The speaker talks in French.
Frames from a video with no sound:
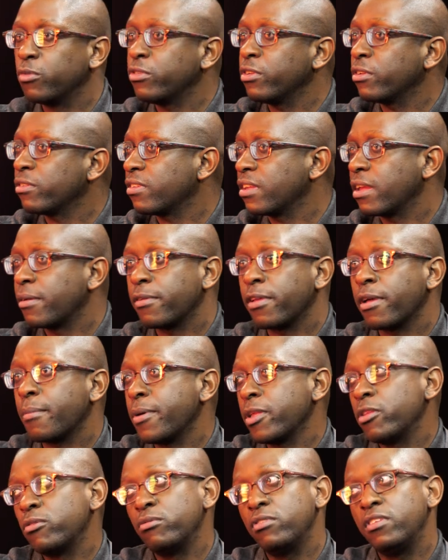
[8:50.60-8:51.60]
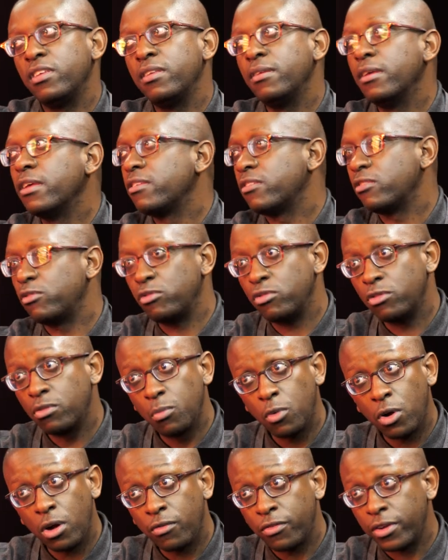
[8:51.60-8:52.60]
de confiance, il euh, n'y a pas de souci. C'est
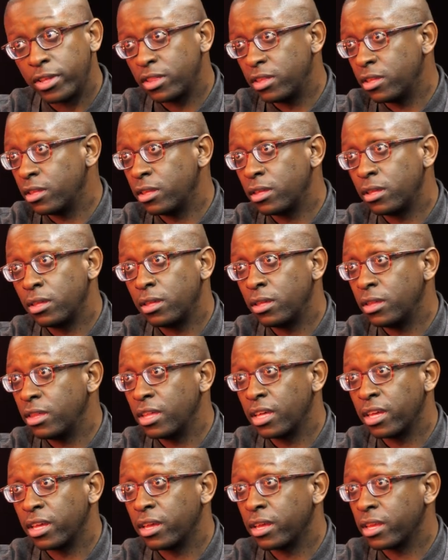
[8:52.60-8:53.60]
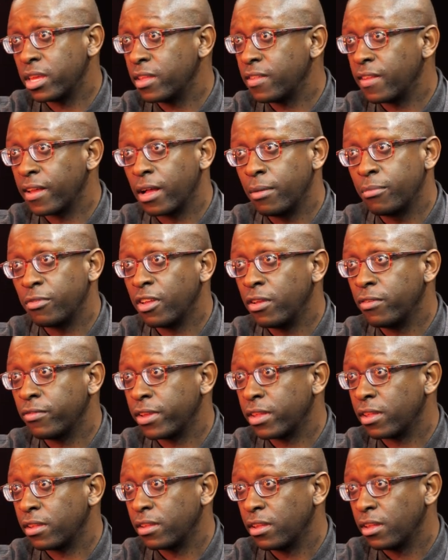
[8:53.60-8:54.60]
juste moi, en fait, qui, qui, était comme ça,
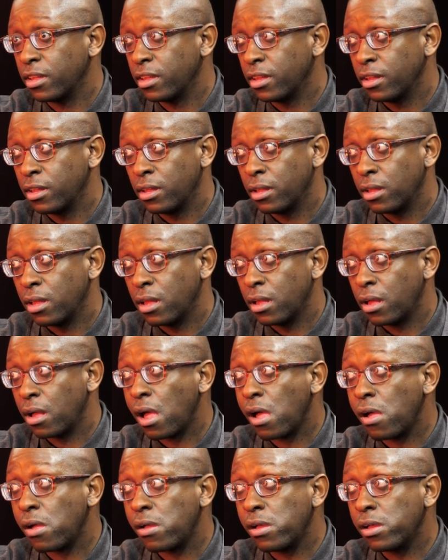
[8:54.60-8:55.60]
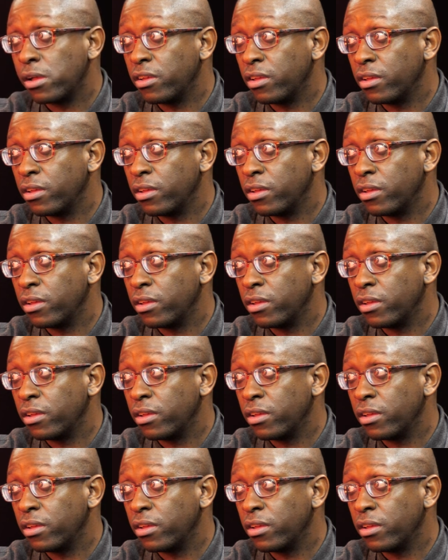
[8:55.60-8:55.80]
en fait. Mhm. Euh, tu te